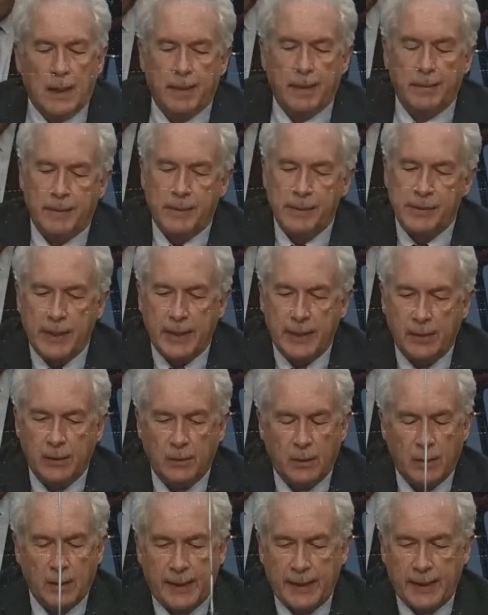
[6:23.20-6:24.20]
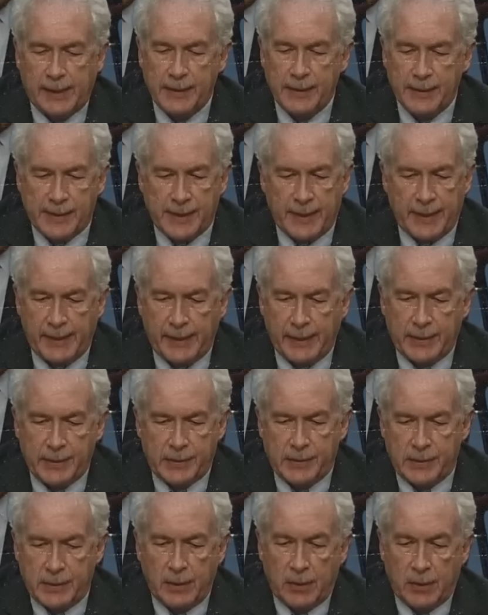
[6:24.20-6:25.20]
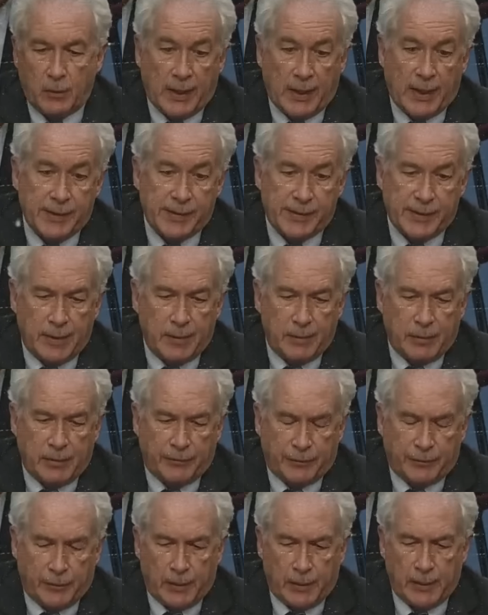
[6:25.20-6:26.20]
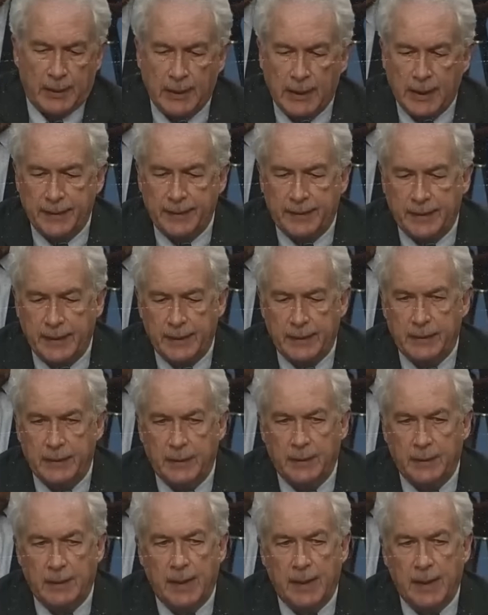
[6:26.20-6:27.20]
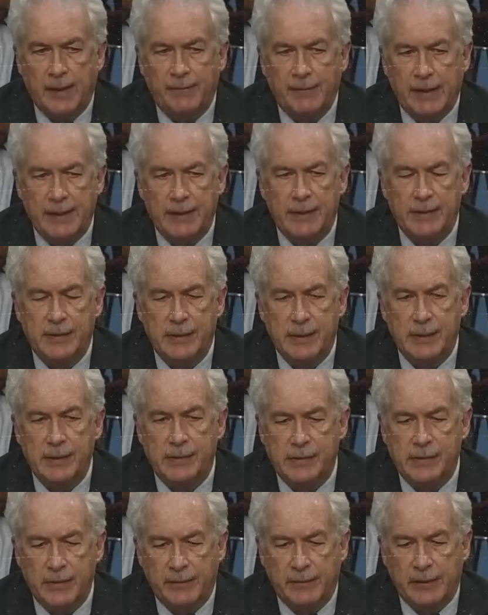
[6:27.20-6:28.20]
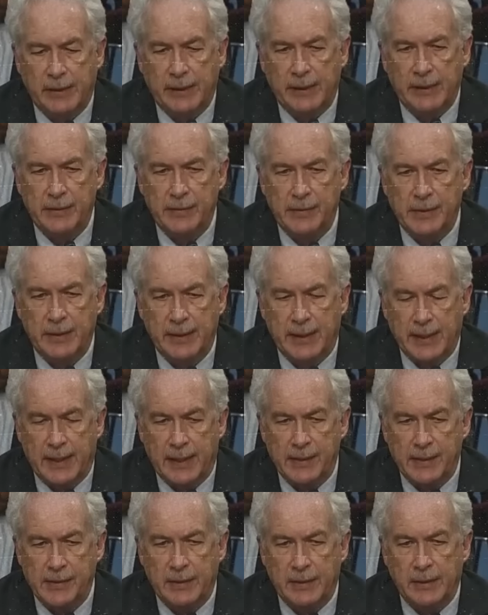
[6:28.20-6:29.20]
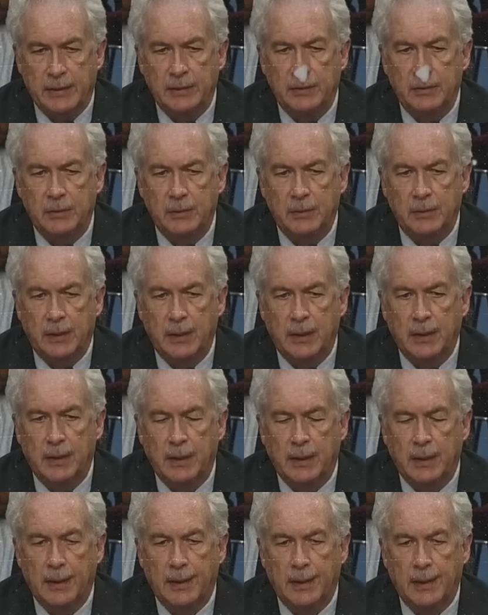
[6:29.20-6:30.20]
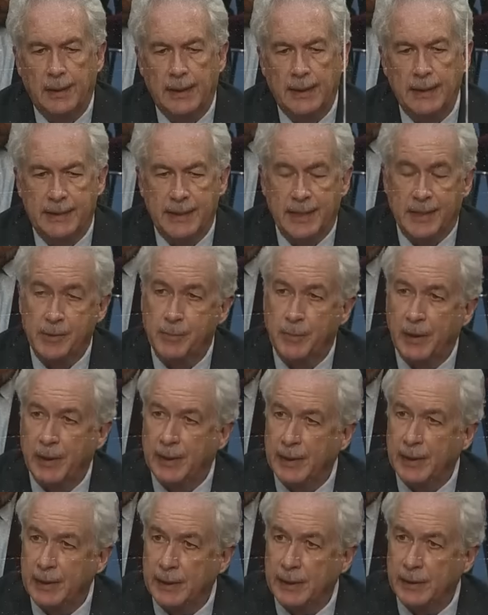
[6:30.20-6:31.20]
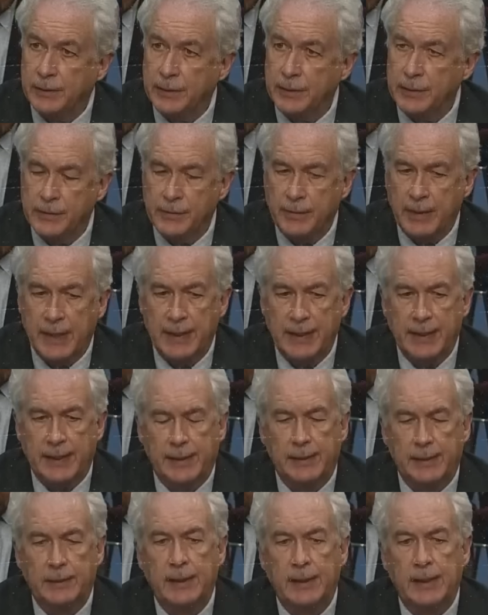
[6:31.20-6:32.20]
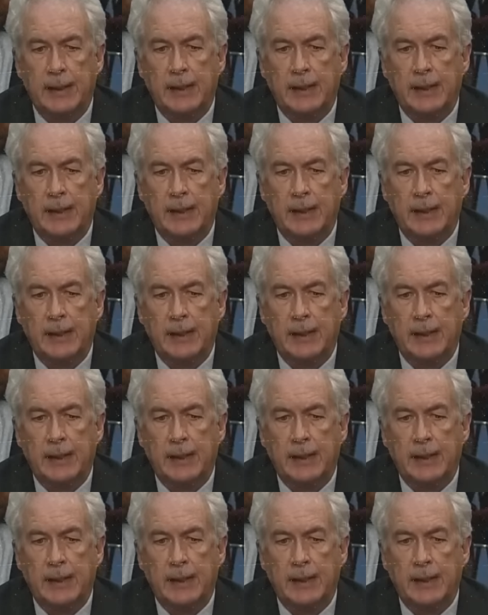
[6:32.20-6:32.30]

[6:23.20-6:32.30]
Um, Senator, all I can say is, you know, what I said before. I think there are a lot of innocent civilians in Gaza who are uh, in desperate conditions right now.